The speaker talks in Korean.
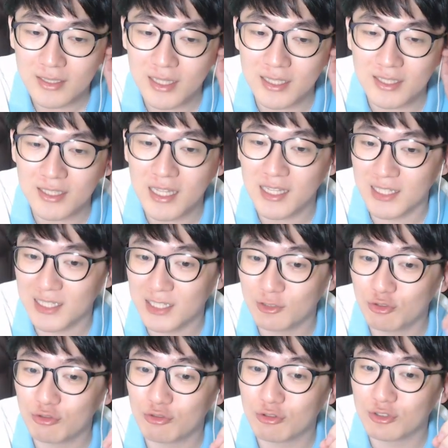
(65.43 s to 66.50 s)
대신에
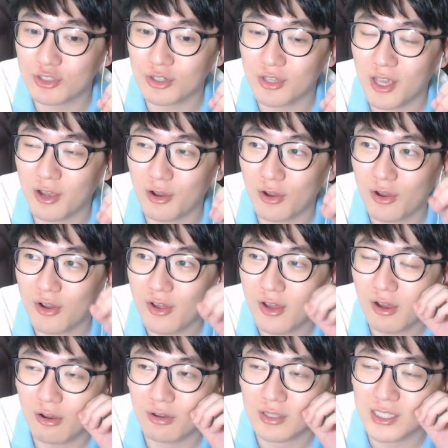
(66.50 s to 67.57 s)
이중 국적의
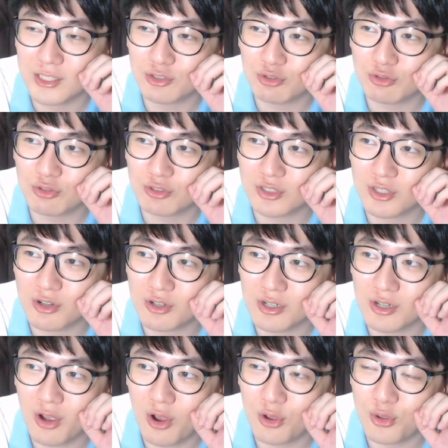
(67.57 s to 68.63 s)
이중
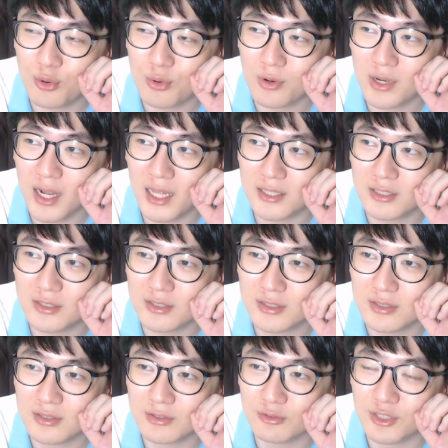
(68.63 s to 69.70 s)
국적을
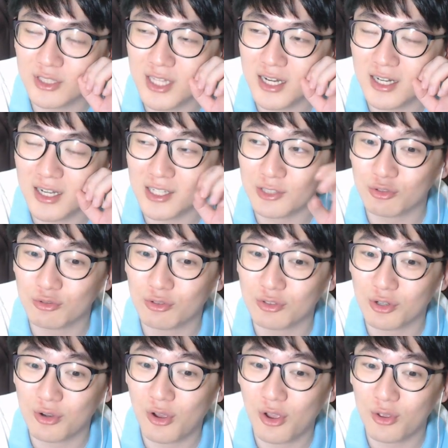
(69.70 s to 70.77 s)
허용하는 우리나라가 이중
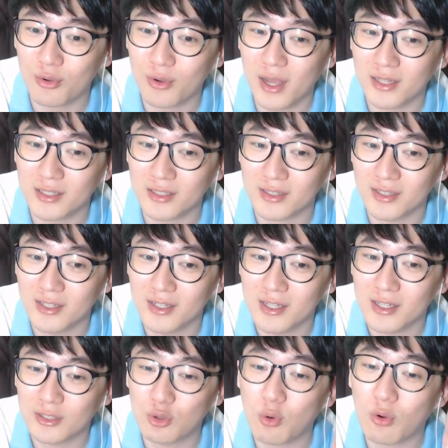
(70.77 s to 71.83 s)
국적을 허용하는
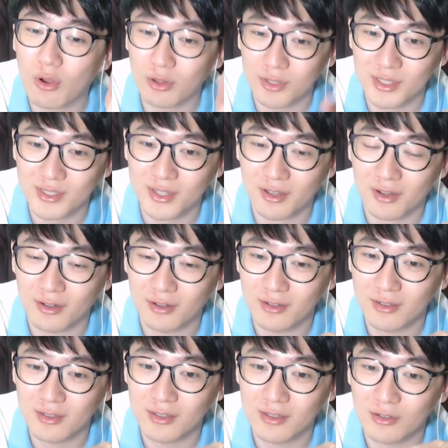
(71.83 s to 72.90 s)
조건이 있어요.
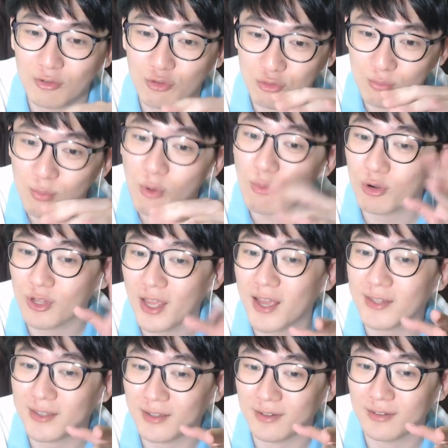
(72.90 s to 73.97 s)
군복무를
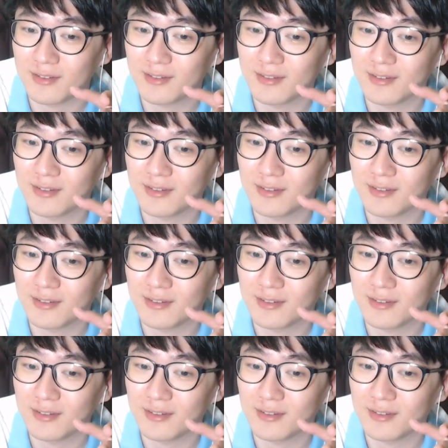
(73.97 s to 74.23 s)
해야 돼요.